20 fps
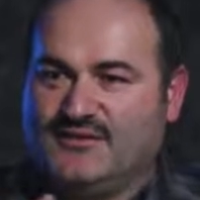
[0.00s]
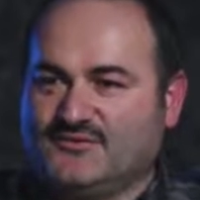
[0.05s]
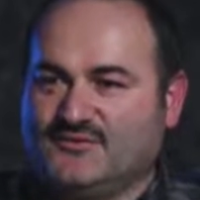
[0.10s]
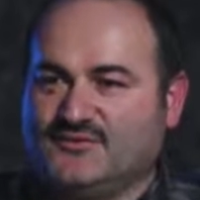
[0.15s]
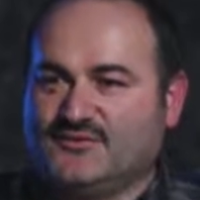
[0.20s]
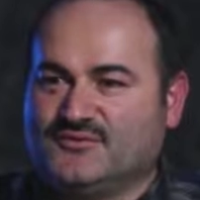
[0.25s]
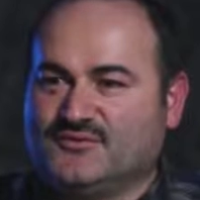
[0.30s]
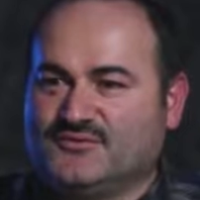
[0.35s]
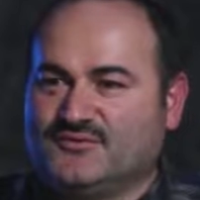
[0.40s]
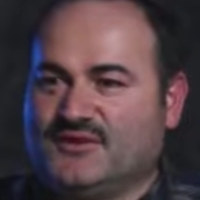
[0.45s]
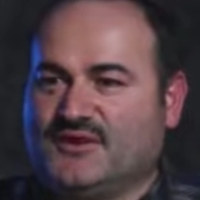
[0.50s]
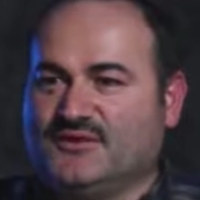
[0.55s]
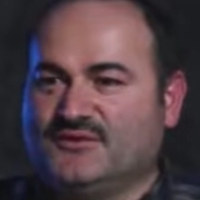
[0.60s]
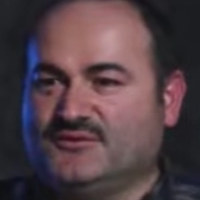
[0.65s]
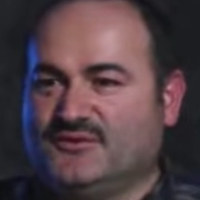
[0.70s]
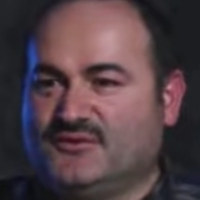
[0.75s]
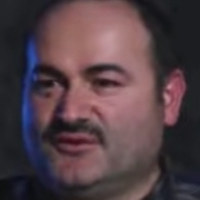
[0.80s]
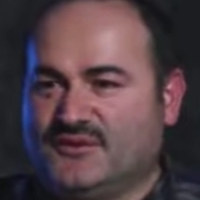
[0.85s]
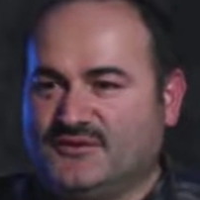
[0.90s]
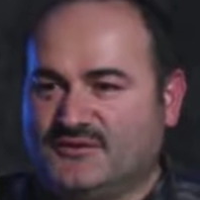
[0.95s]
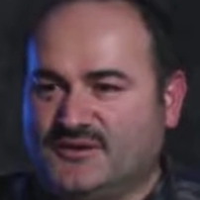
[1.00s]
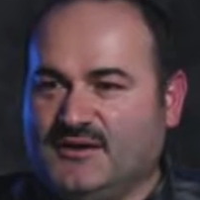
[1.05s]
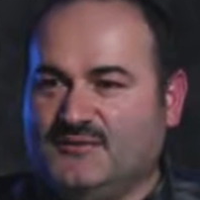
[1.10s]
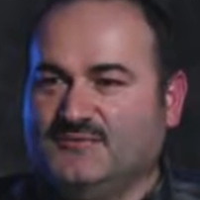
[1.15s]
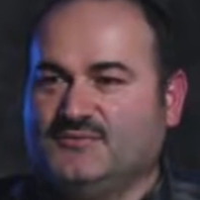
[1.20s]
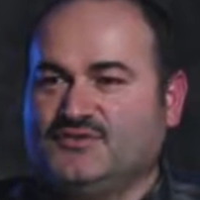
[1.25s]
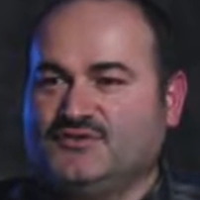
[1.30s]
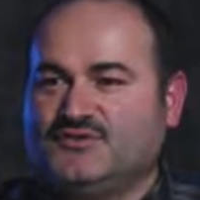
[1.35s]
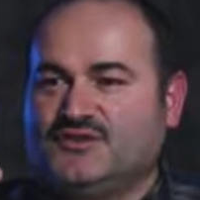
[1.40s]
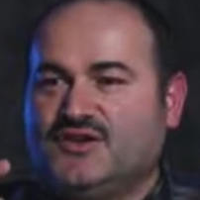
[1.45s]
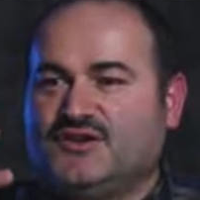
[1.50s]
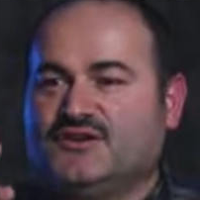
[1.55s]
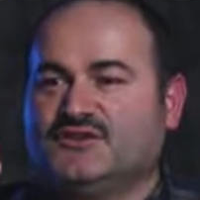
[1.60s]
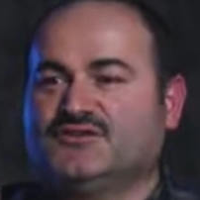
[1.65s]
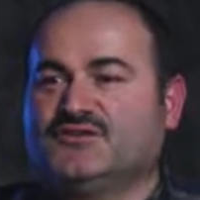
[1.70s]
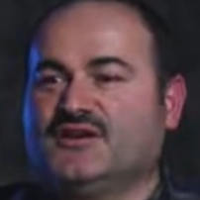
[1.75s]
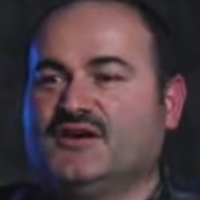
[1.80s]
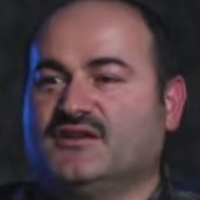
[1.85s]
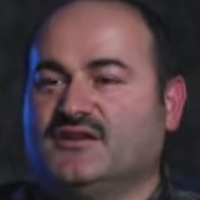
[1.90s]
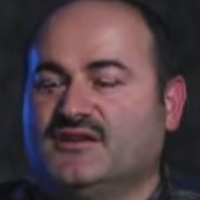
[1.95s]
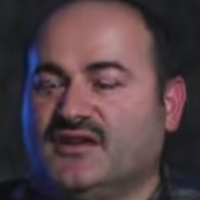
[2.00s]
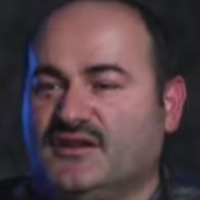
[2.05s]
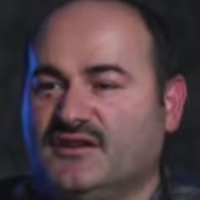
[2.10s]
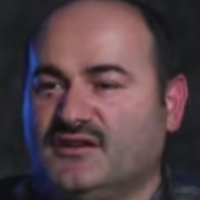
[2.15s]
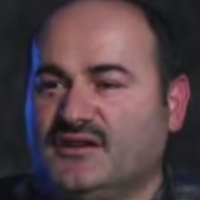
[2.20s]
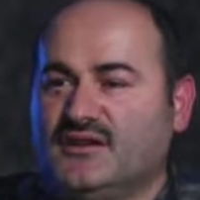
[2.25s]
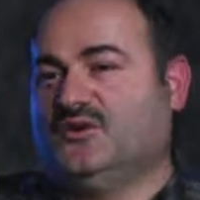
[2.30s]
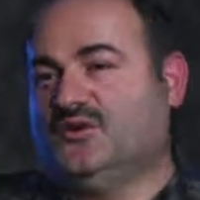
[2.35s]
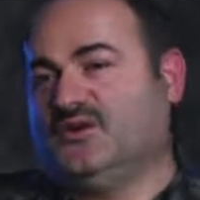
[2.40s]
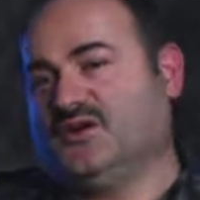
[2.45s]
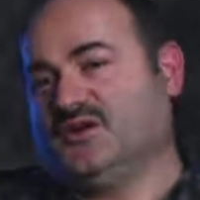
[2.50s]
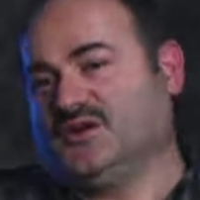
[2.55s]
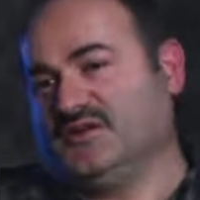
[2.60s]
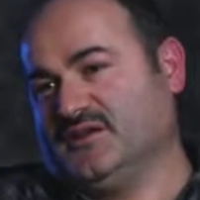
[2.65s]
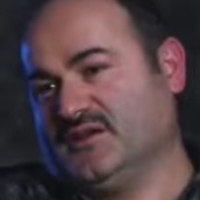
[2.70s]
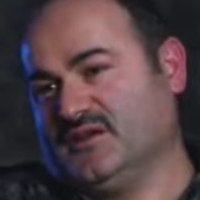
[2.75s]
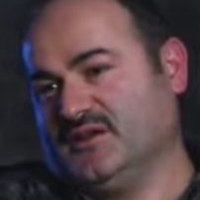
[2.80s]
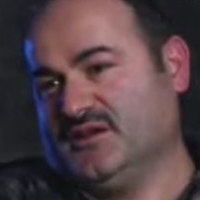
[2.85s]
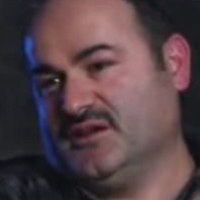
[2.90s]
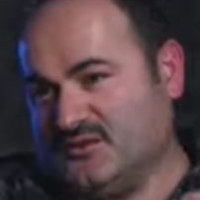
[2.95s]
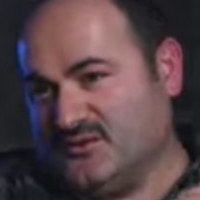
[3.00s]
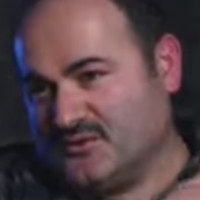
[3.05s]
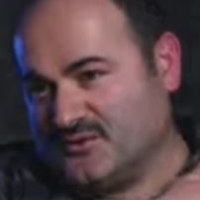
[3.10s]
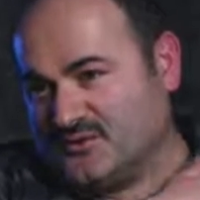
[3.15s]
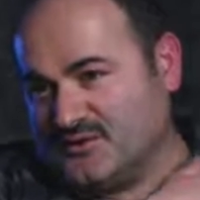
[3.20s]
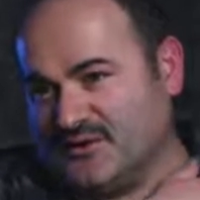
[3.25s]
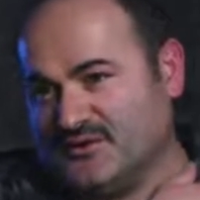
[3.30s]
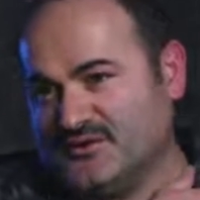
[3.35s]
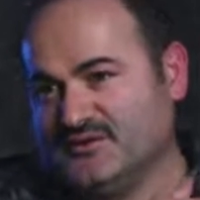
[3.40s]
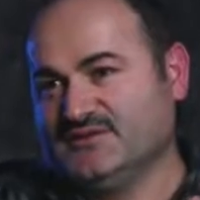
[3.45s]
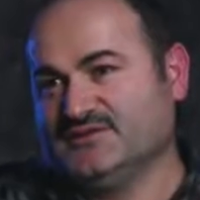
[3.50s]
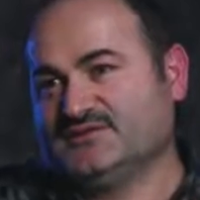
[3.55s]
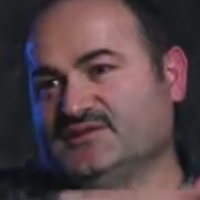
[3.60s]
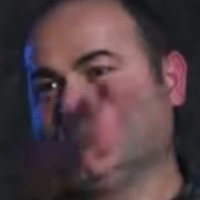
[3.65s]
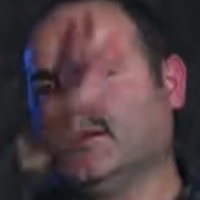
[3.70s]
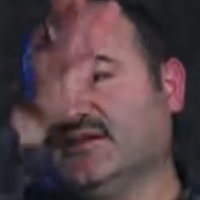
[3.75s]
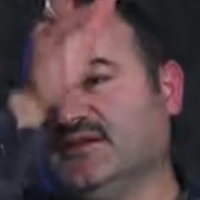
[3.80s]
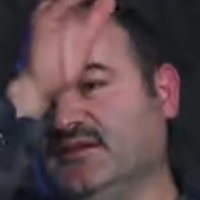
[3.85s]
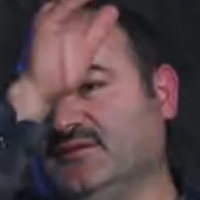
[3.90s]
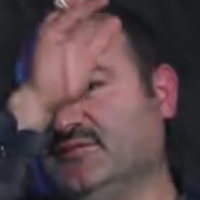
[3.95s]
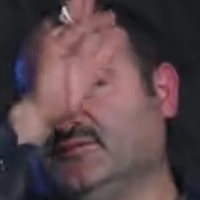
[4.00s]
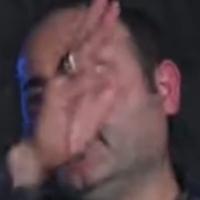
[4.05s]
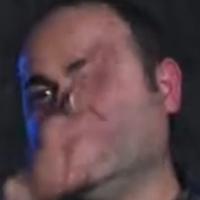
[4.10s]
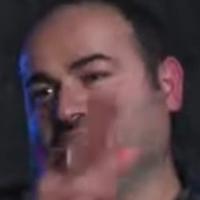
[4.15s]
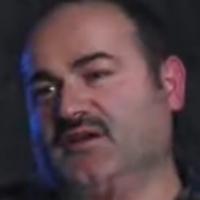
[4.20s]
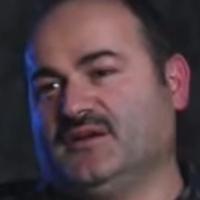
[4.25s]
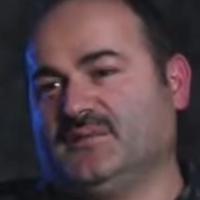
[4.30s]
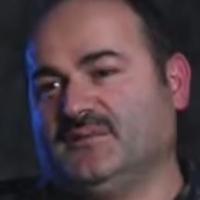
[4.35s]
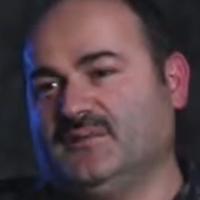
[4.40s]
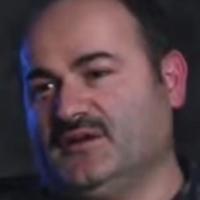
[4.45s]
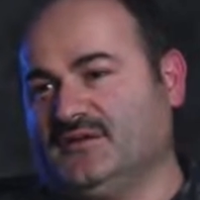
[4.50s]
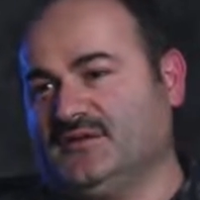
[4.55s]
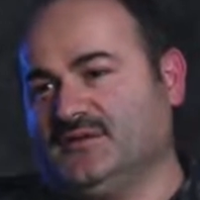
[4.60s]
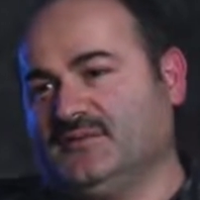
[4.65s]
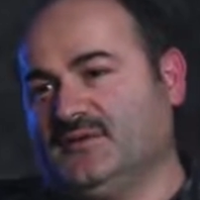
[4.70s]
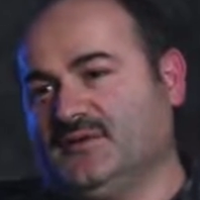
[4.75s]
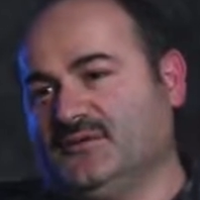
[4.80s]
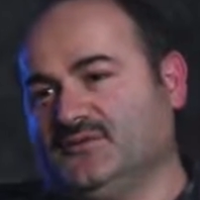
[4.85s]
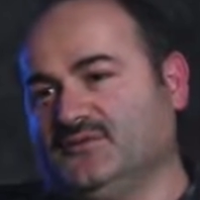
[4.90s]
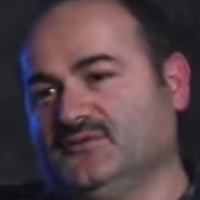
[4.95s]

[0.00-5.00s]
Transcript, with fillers: Vurduktan sonra tam dışarı çıkarken o arada oradan hızla gelen bir araba adama